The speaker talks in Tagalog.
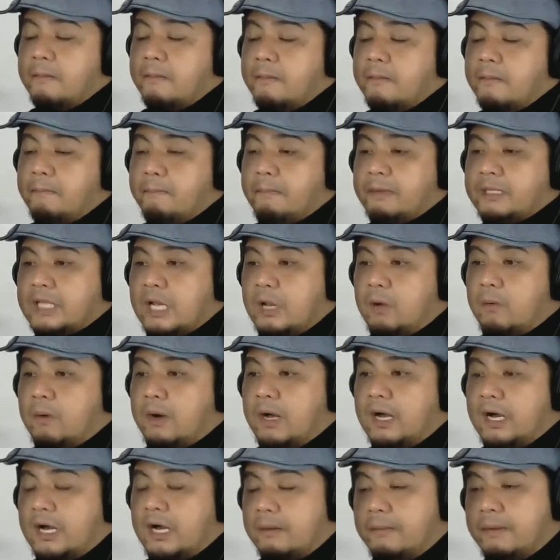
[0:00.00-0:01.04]
may dalawa
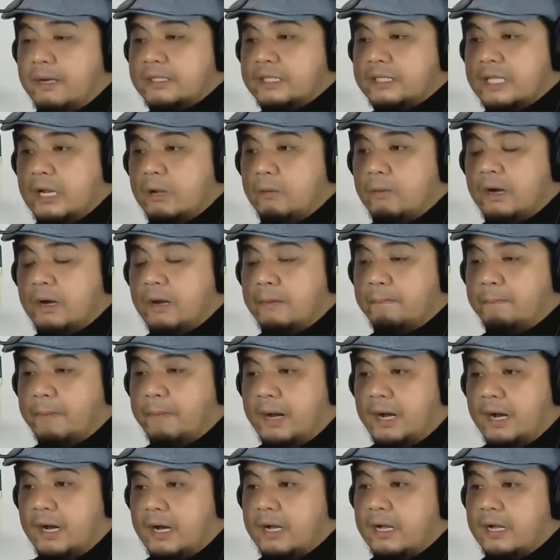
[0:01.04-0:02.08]
kang kamay, dalawa kang
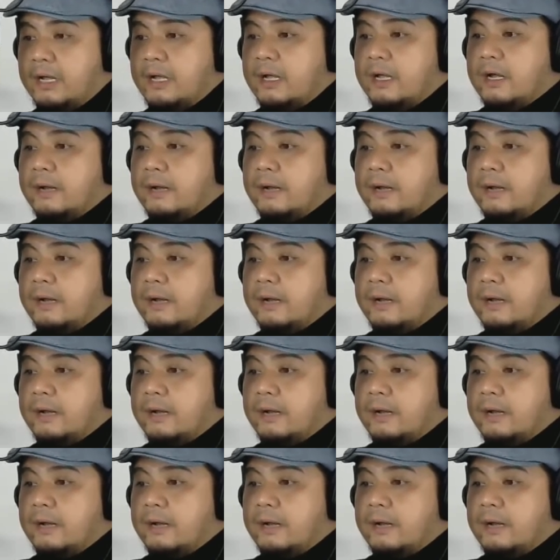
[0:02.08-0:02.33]
paa,